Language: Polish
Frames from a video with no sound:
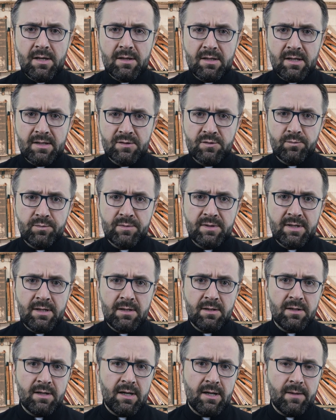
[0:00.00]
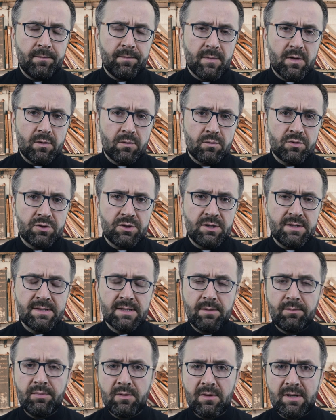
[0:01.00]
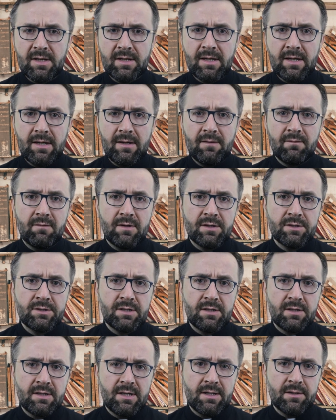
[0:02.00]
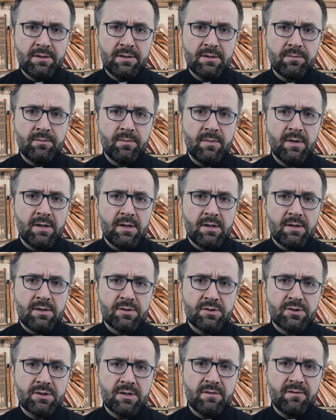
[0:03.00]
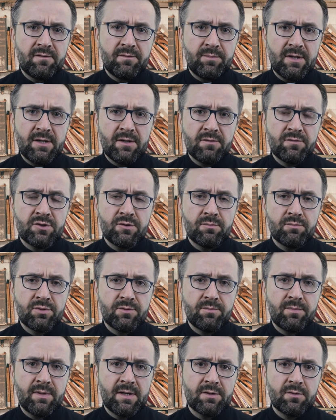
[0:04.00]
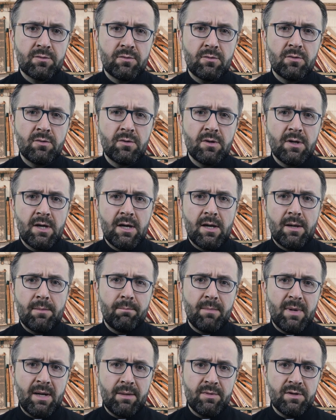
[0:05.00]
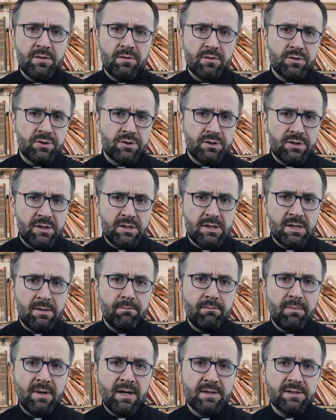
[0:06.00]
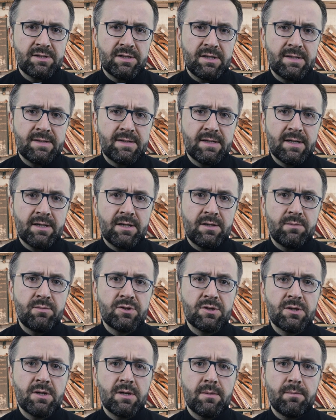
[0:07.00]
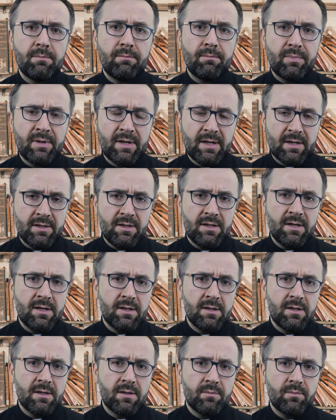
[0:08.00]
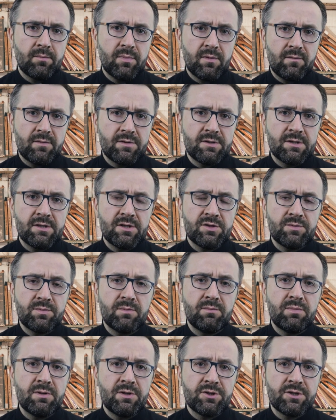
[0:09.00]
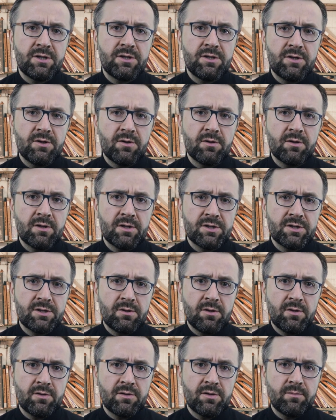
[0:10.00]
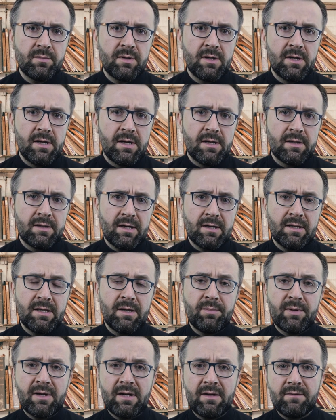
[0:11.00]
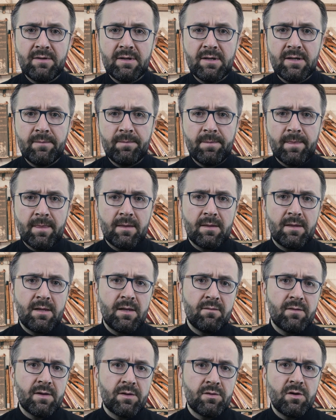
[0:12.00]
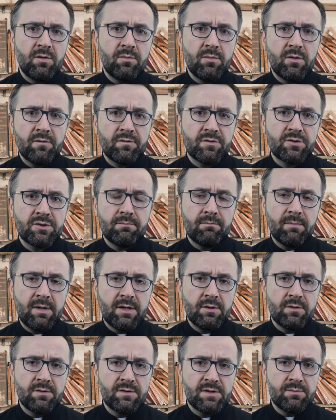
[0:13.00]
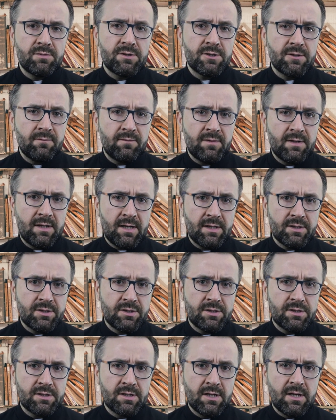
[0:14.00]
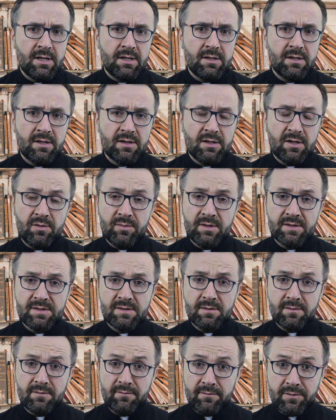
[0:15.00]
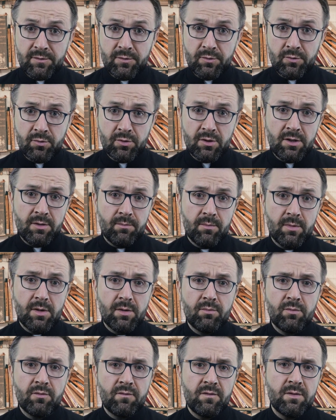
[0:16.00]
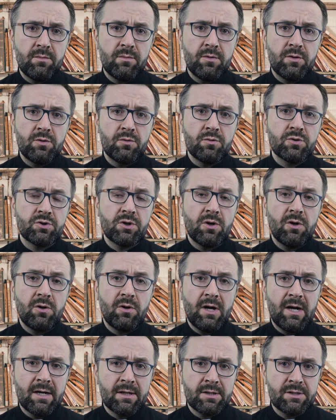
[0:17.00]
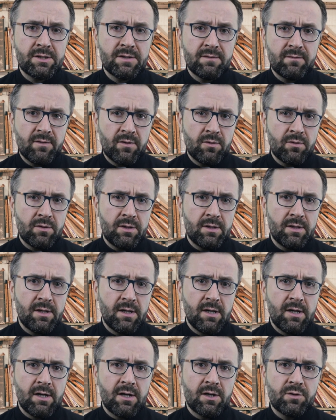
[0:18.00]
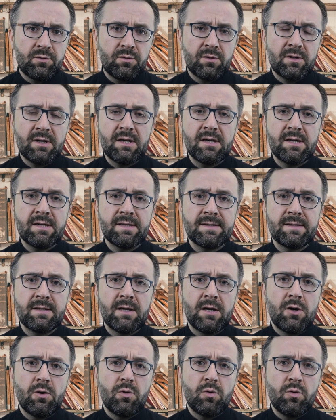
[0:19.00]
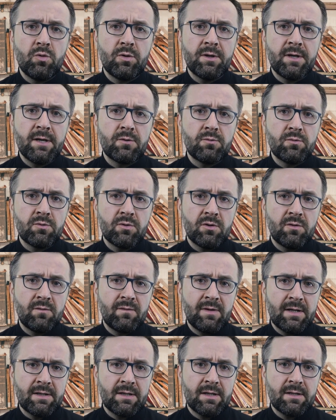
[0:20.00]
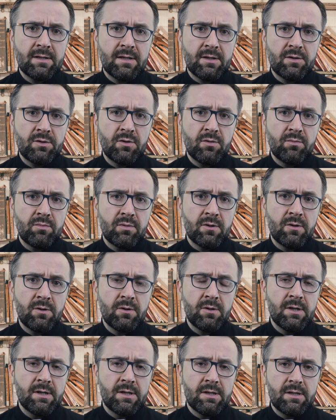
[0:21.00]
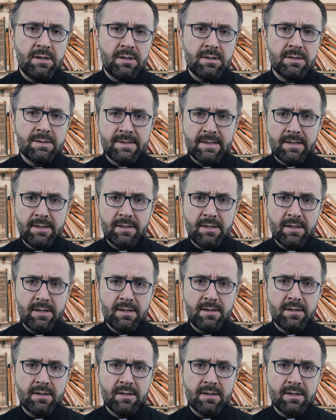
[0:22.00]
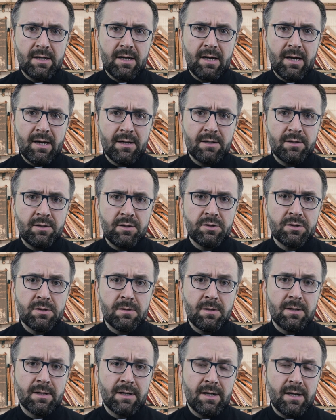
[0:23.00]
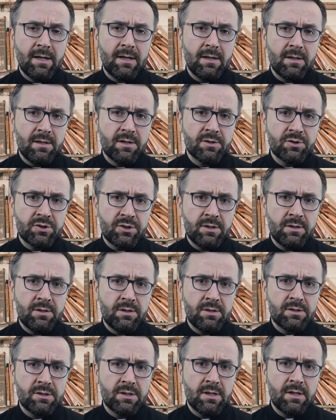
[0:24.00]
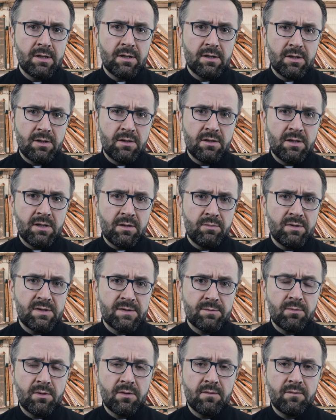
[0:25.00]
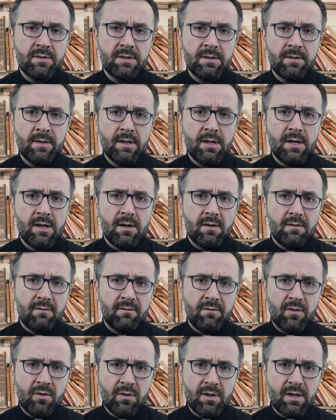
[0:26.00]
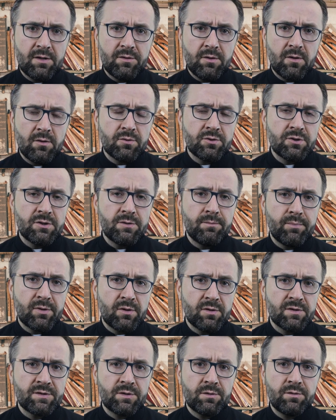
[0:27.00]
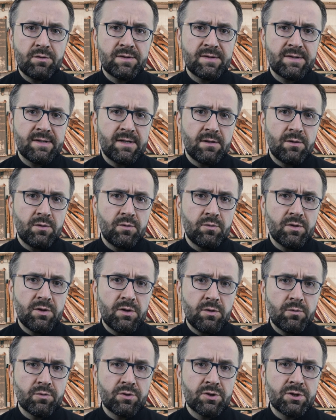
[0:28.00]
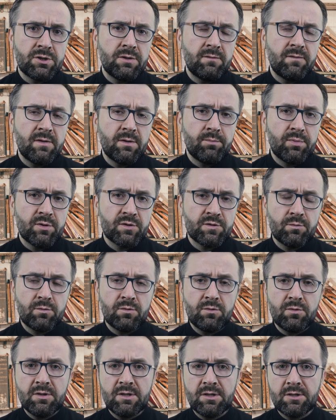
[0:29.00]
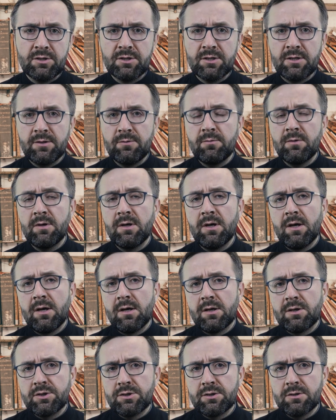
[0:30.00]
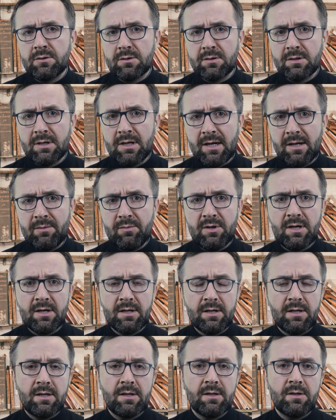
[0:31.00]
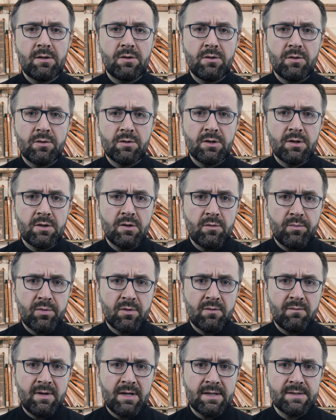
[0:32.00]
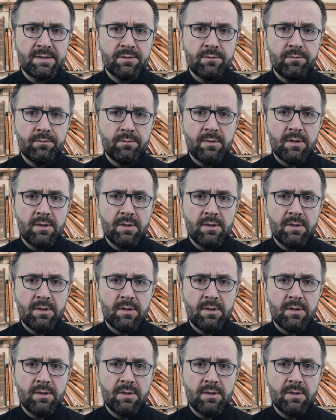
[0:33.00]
Ta subtelna różnica polega właśnie na tym, że w pierwszym przypadku mamy do czynienia bardziej z jakimś pragnieniem, powiedzieliśmy, bliżej nieokreślonym, tak naprawdę nie wiadomo, w czym mającym się wyrazić. Natomiast w drugim mówimy już o akcie woli, która jest ukierunkowana na dobro i chce je realnie, realnie czynić. Innymi słowy, wola dąży prosto do celu i uczciwie posługuje się środkami, jakie do niego prowadzą.